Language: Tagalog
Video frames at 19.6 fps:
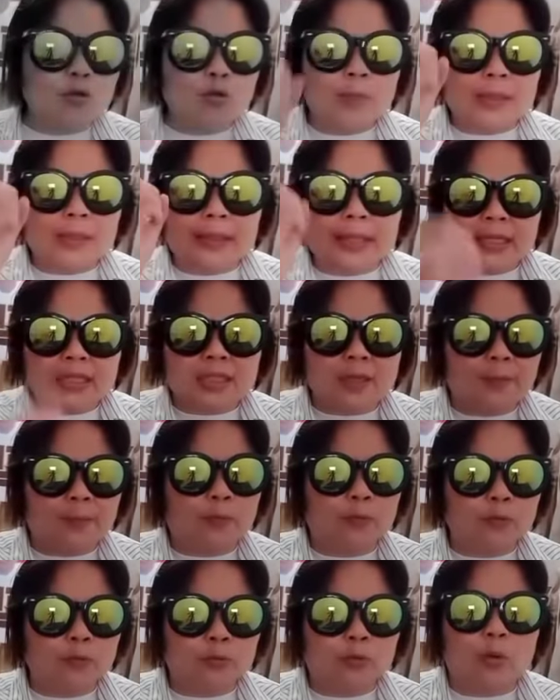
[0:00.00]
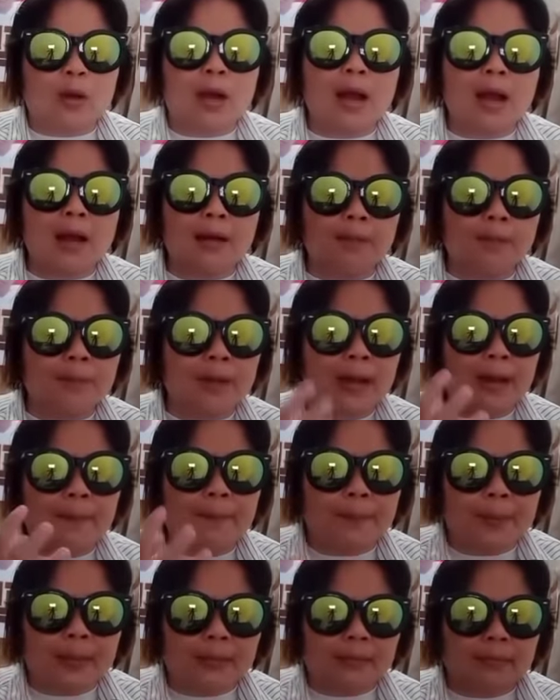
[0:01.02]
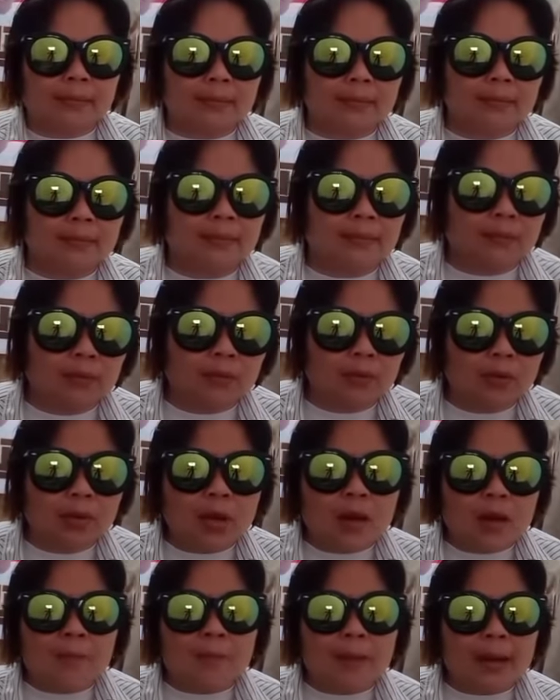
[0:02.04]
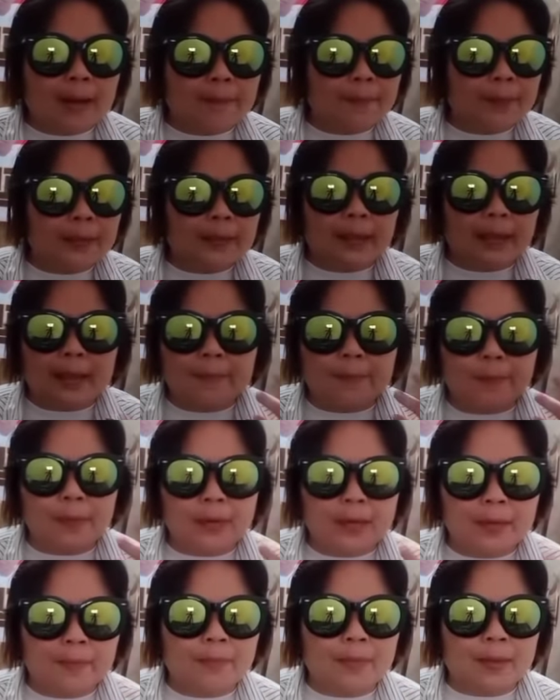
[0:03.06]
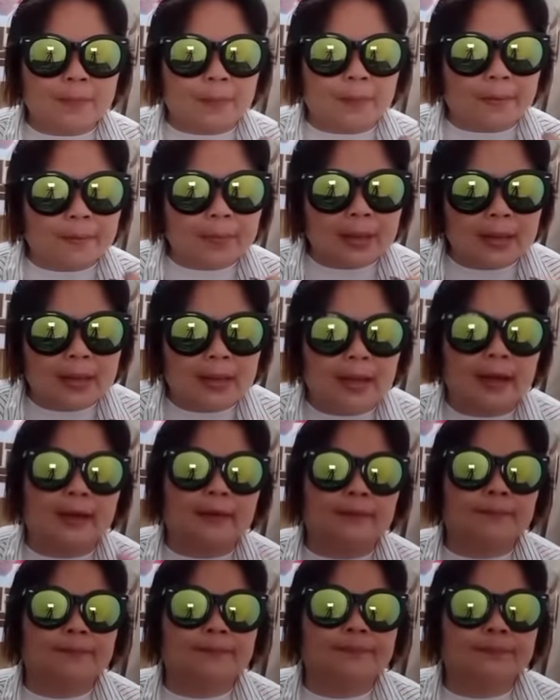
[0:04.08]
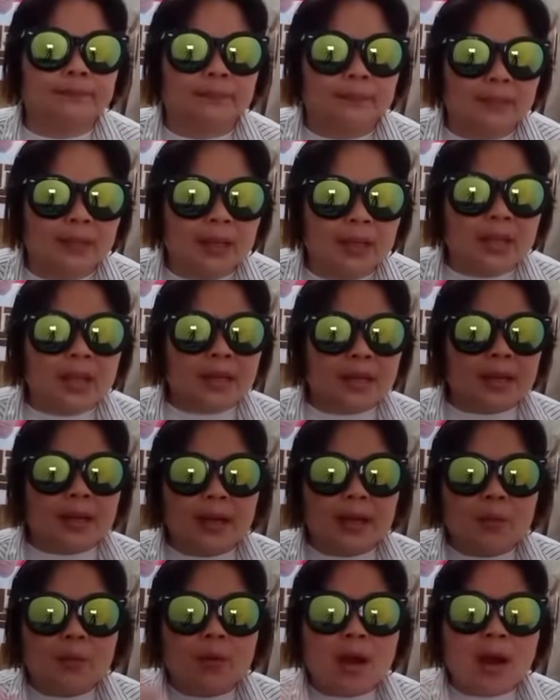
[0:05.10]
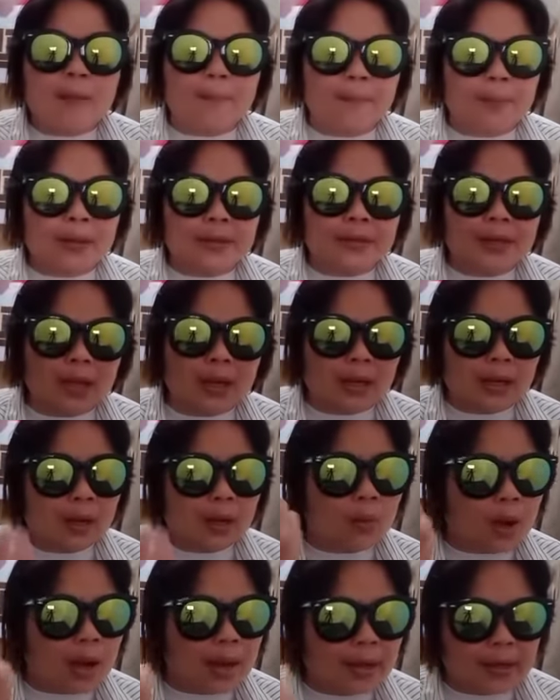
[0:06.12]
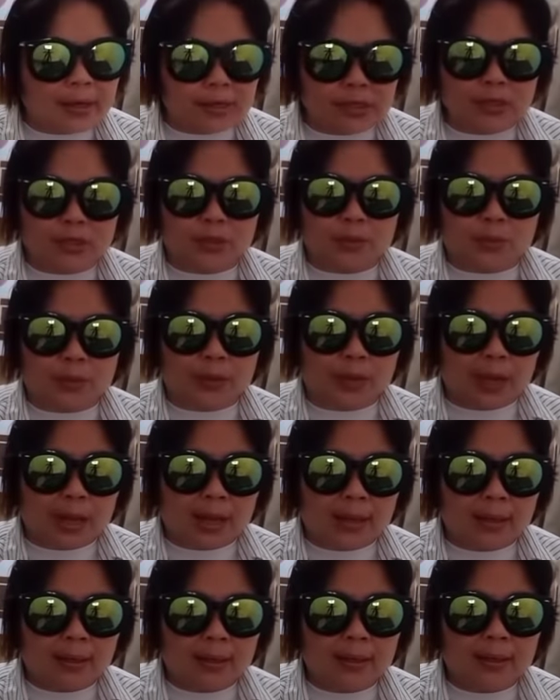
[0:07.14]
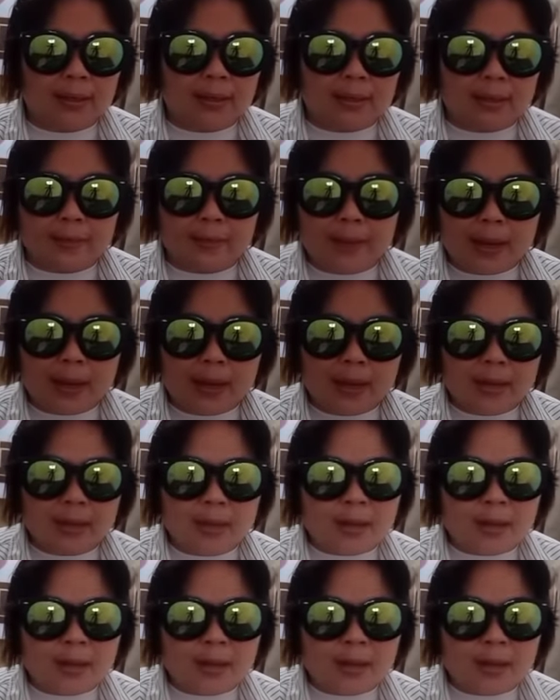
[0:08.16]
At dumating sa punto, ang malapit, no? Malapit kay Ipilim na pamilya, nagawa pa niyang gawaan ng istorya. Di ba?